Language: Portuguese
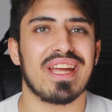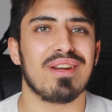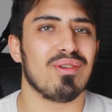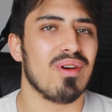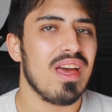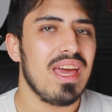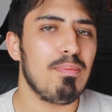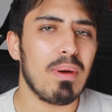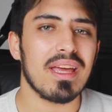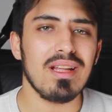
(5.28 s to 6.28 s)
género, e
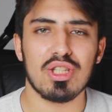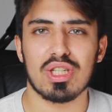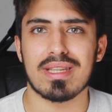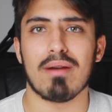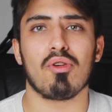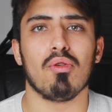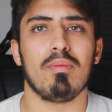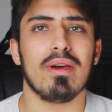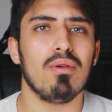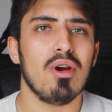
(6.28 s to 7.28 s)
para aqueles que são
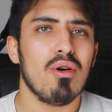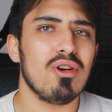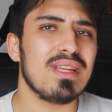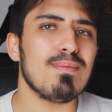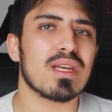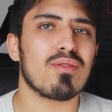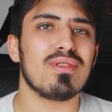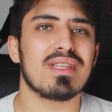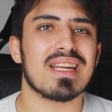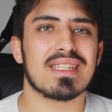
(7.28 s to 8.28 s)
como eu, hoje damos a
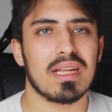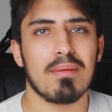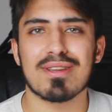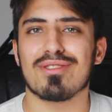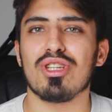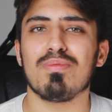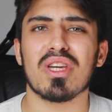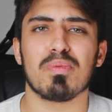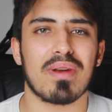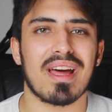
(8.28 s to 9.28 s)
conhecer as animações
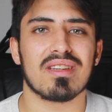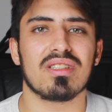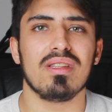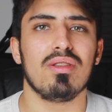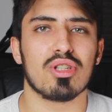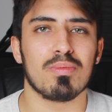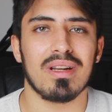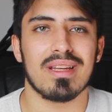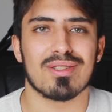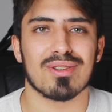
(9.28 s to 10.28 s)
mais esperadas de
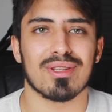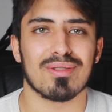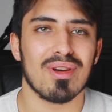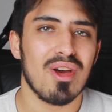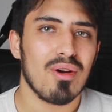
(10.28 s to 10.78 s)
2018.